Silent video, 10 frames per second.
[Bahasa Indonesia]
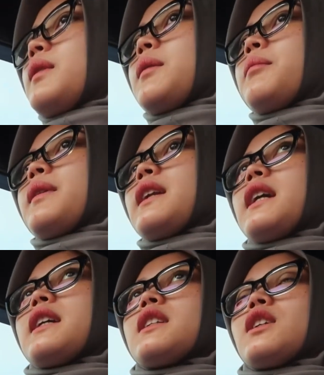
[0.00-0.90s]

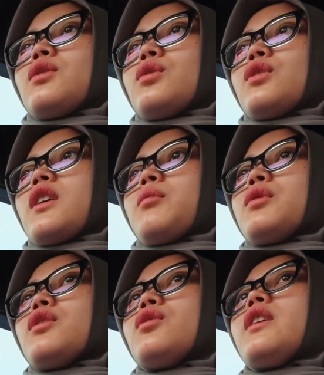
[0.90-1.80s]
pelan-pelan gitu nah
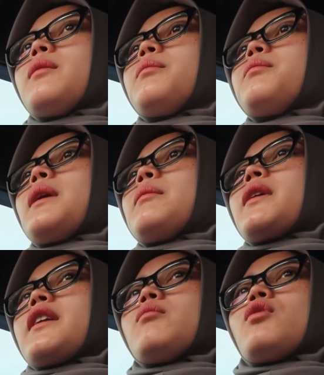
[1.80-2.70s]
Putri itu kayak
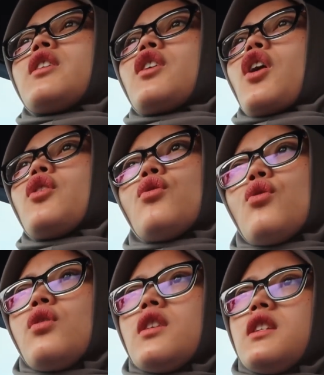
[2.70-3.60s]
pelan-pelannya bukan yang ayo
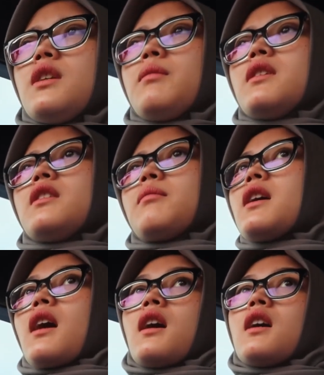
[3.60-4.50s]
dong ngejim ngejim
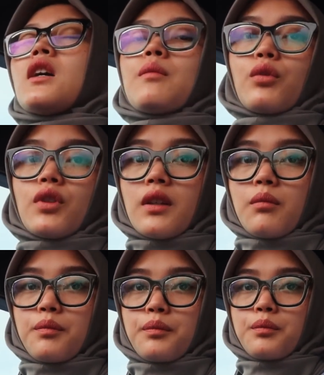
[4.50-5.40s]
enggak Putri
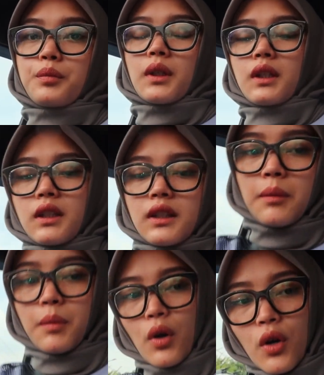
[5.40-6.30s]
be, eh, tipe